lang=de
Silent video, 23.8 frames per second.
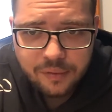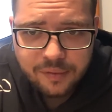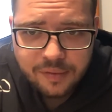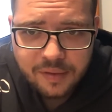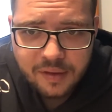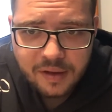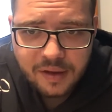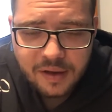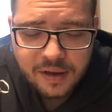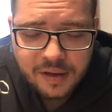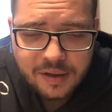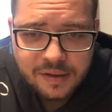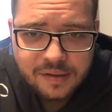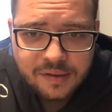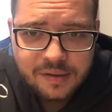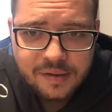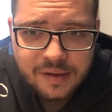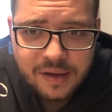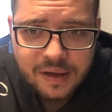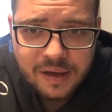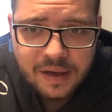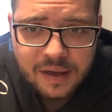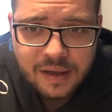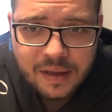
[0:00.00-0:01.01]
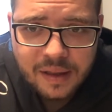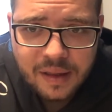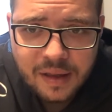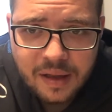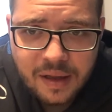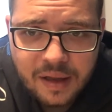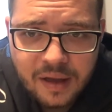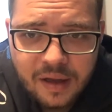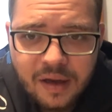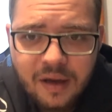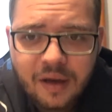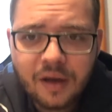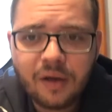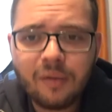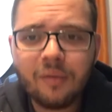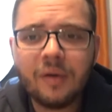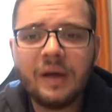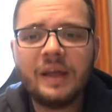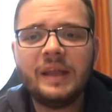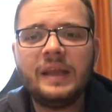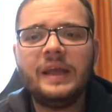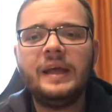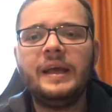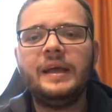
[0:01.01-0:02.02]
öfter anzeigt. Aber
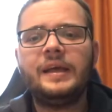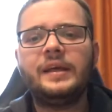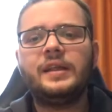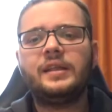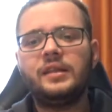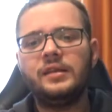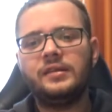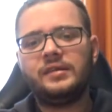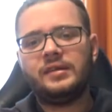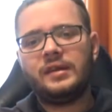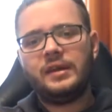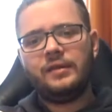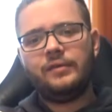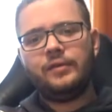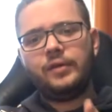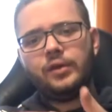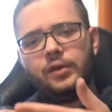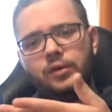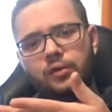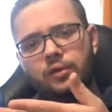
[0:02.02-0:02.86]
in echt ist einfach